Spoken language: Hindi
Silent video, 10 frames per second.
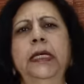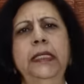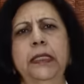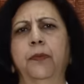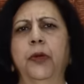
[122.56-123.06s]

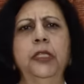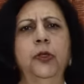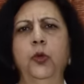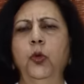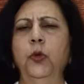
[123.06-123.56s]
तीन चम्मच
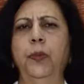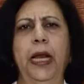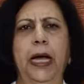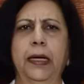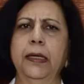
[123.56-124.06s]
दूध
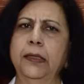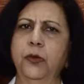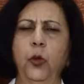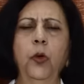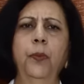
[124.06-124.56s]
मिलाकर
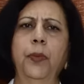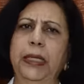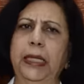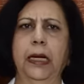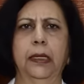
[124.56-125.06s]
इसको
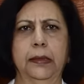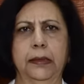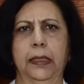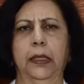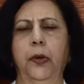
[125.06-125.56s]
पतला कर
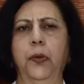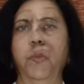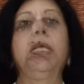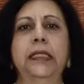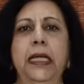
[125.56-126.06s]
सकते हो
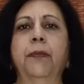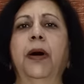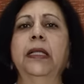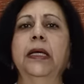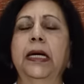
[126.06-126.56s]
इसके
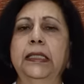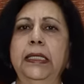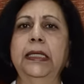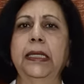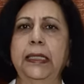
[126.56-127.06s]
बाद
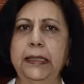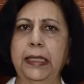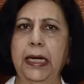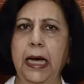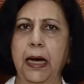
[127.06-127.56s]
अच्छी तरह
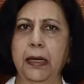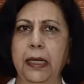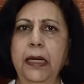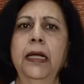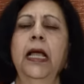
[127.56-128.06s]
से
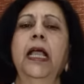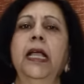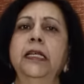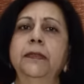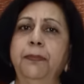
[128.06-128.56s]
नहाकर
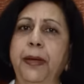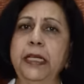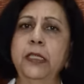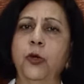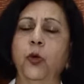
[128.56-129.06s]
इस
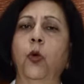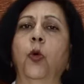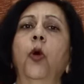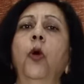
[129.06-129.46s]
पेस्ट को